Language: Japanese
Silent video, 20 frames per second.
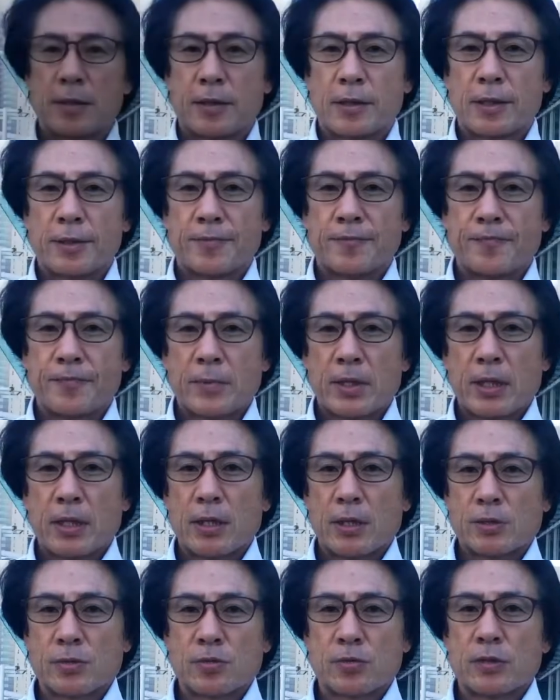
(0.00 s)
はい、
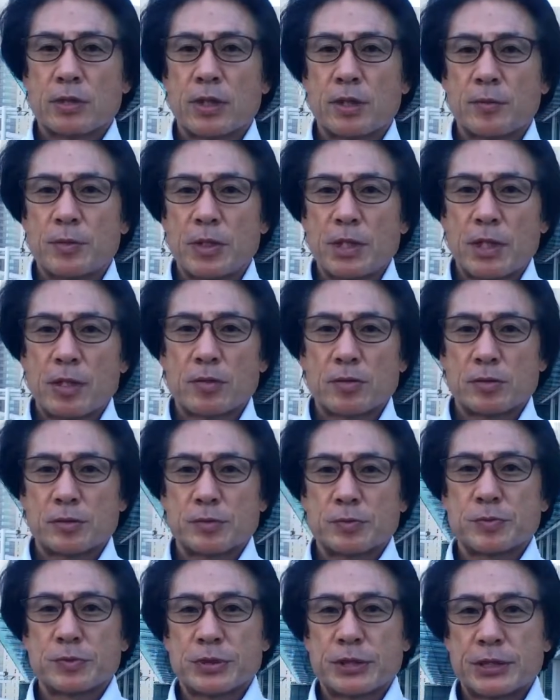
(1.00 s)
それでは未来の
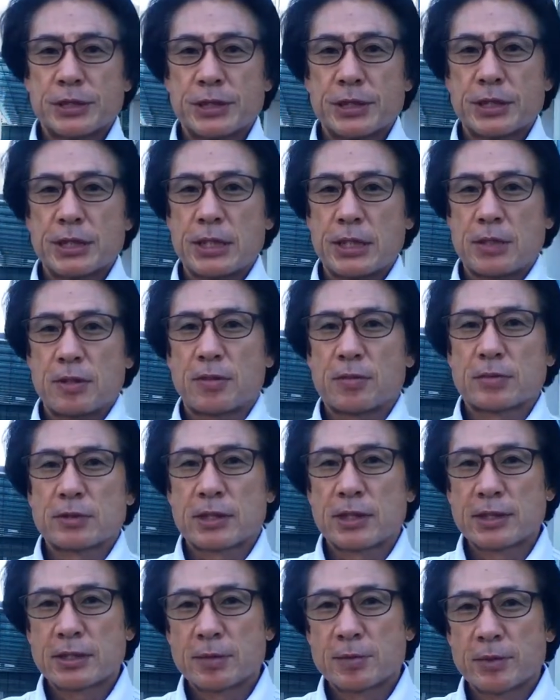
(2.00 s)
自分自身にお疲
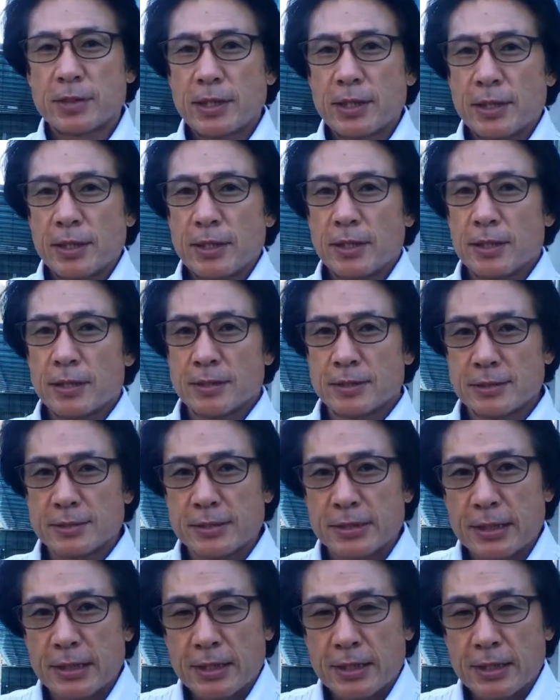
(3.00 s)
れ様です。